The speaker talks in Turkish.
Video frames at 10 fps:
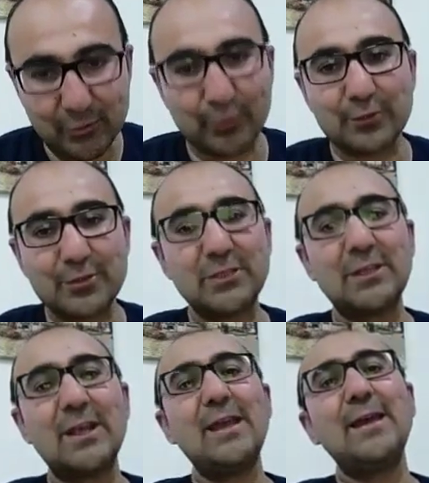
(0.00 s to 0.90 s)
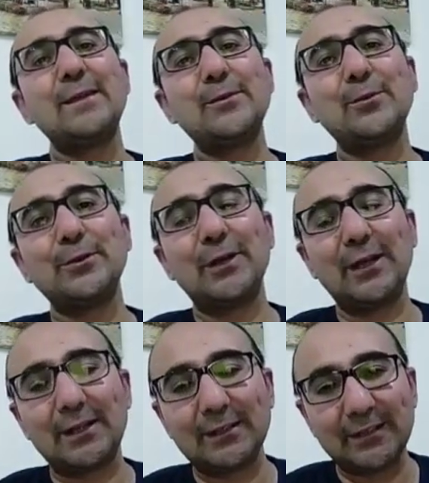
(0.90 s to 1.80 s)
olduğu için ne oluyor
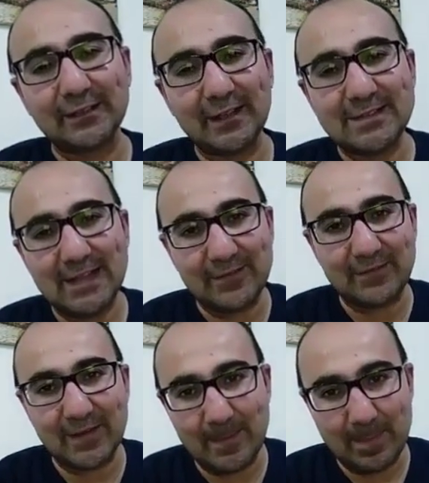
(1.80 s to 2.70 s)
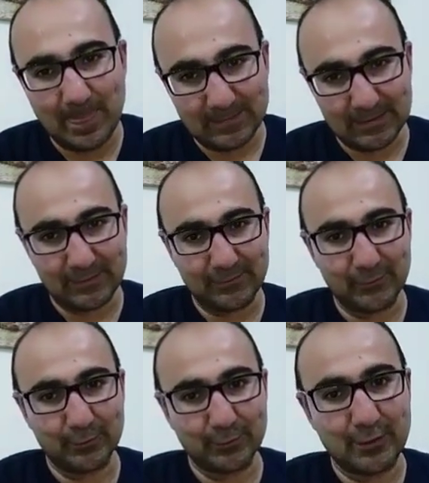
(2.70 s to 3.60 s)
arkadaşlar? Seyfiye sınıfı
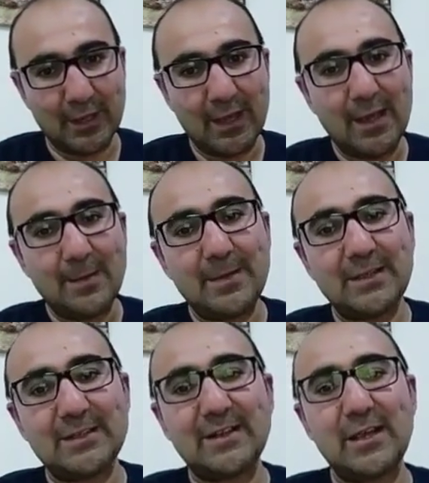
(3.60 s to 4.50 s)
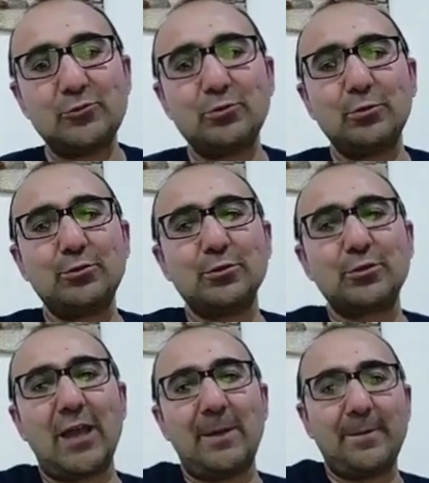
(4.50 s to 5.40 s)
oluyordu. Peki Reisul
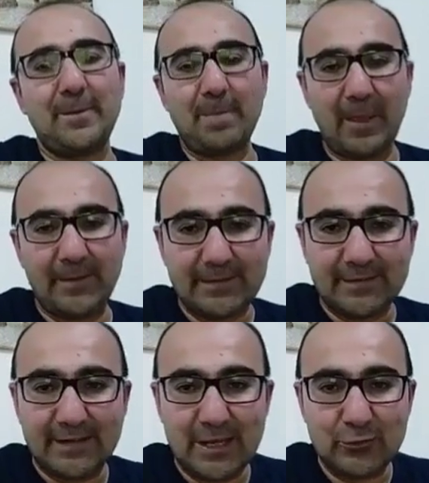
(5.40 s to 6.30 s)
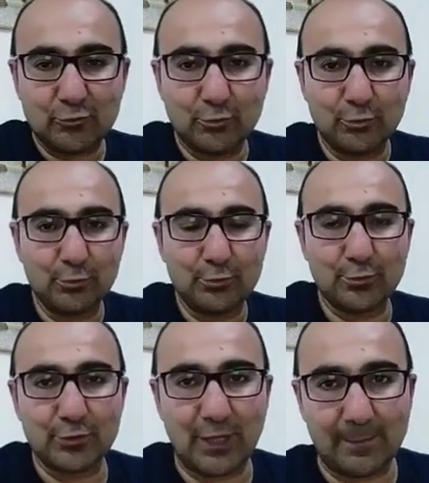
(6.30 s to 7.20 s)
Küttab. Evet Reisul
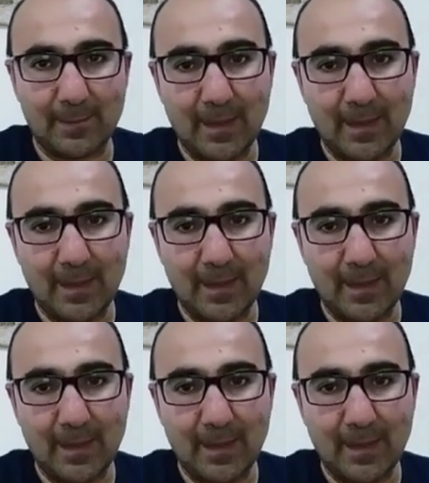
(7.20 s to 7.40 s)
Küttab.